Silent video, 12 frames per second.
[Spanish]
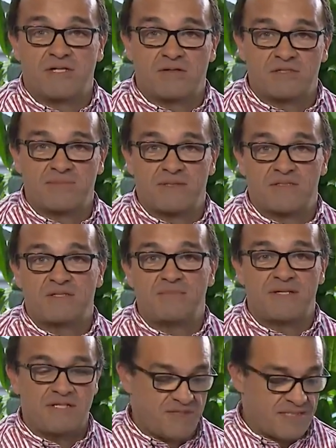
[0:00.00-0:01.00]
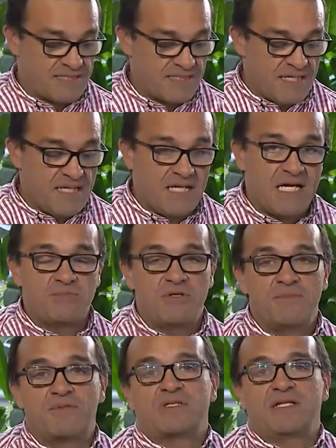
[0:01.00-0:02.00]
con las personas mayores es
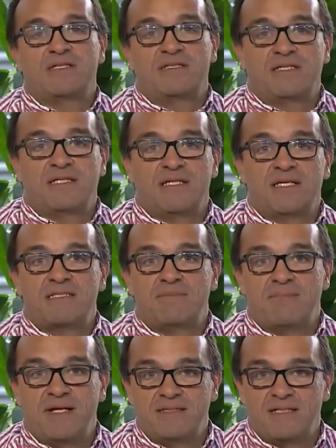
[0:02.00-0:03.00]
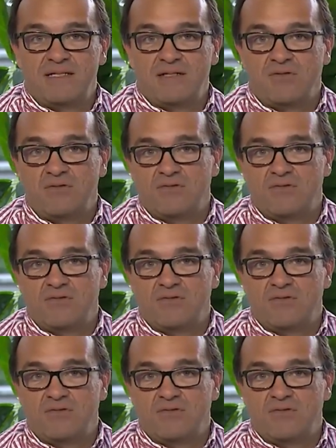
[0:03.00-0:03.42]
muy importante que ellas aprendan